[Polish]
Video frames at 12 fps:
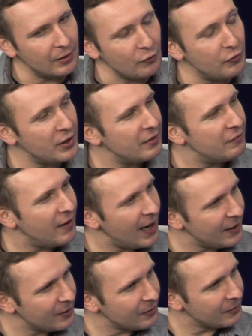
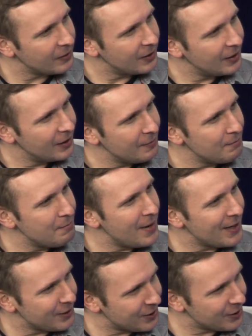wyrywają
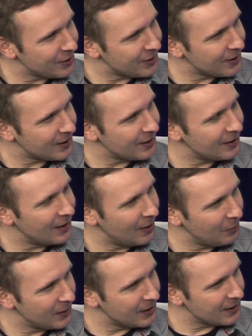mężczyzn
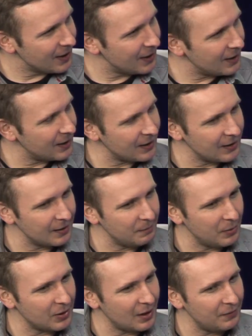na ulicach y,
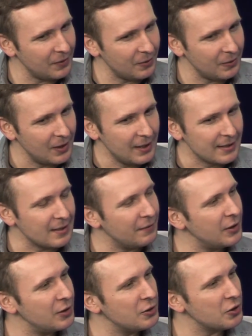potrafią
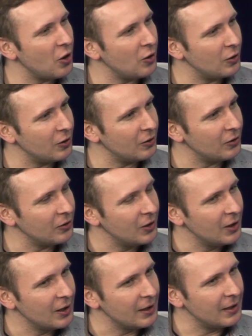zawiesić oko
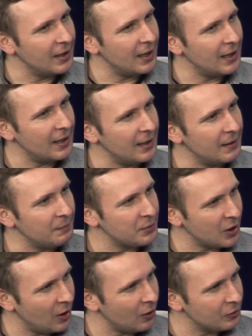na
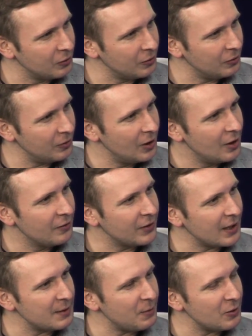przechodniu w
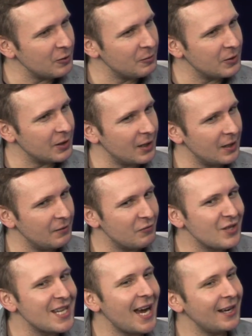ten sposób, że
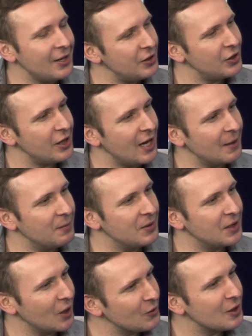wydaje się,
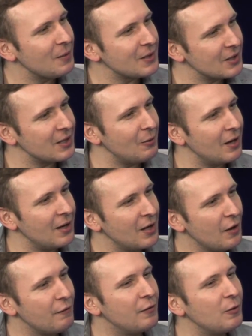jakby ta osoba została
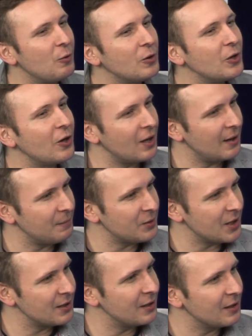wyłoniona
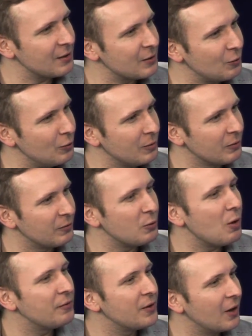przez nie z tłumu,
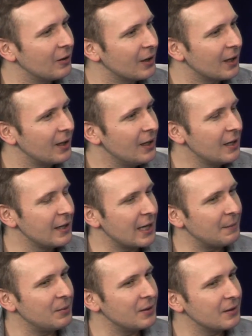wyłowiona, Aha. Mhm.
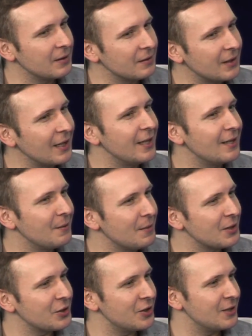jakby ten jeden
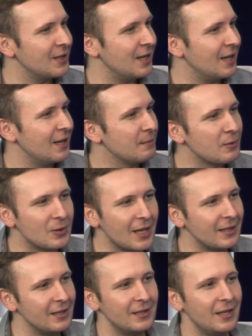mężczyzna był
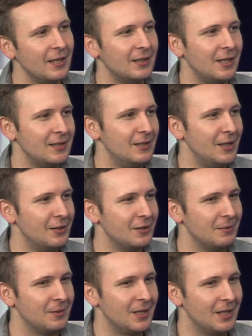dla nich
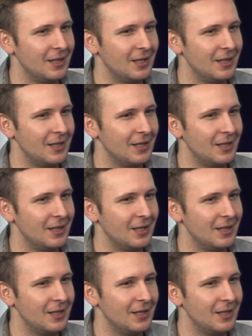najatrakcyjniejszym